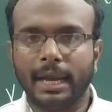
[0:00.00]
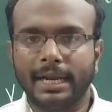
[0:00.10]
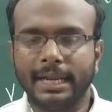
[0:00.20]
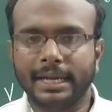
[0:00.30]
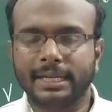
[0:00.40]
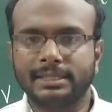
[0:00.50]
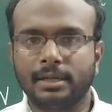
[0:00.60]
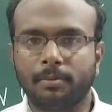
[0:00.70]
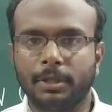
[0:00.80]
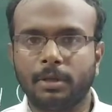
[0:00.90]

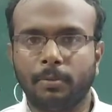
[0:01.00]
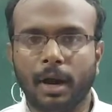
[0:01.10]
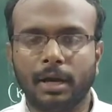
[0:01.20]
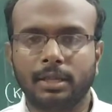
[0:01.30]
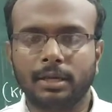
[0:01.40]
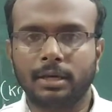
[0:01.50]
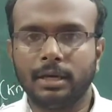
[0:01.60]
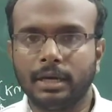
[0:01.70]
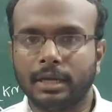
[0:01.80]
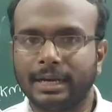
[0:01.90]
இன்டகிரேஷனை பற்றி பார்க்குறதுக்கு
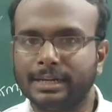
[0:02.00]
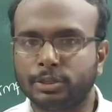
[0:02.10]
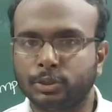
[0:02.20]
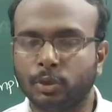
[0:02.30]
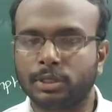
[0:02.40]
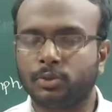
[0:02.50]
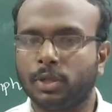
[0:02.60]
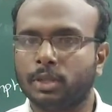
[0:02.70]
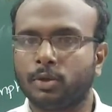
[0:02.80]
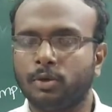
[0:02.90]
ரெண்டு ஸ்டோரி
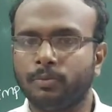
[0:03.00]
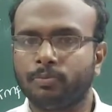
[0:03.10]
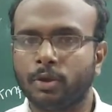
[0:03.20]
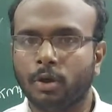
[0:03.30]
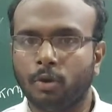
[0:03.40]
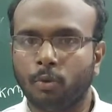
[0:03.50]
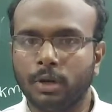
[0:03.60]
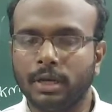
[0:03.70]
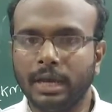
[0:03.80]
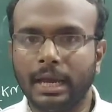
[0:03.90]
சொல்லியிருந்தோம்
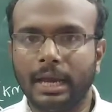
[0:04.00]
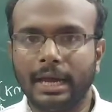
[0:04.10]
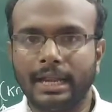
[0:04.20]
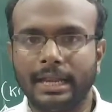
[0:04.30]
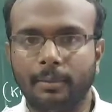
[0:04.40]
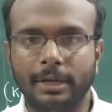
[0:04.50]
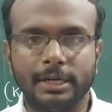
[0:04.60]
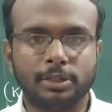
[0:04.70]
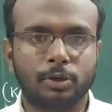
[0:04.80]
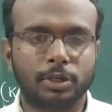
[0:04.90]
ஒன்று
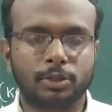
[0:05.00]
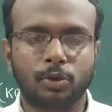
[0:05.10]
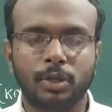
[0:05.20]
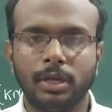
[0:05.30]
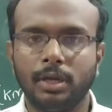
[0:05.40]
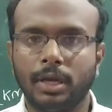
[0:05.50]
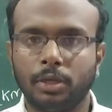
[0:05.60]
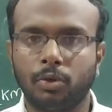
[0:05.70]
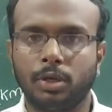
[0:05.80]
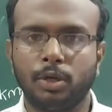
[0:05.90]
லெபினிட்ஸோட ஸ்டோரி
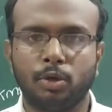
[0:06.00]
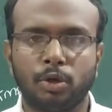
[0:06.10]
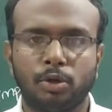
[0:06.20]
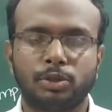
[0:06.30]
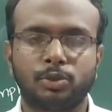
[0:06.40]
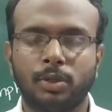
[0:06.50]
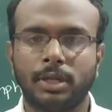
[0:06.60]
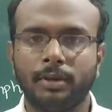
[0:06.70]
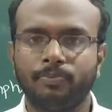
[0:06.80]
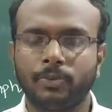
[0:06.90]
இன்னொன்று நியூட்டனோட ஸ்டோரி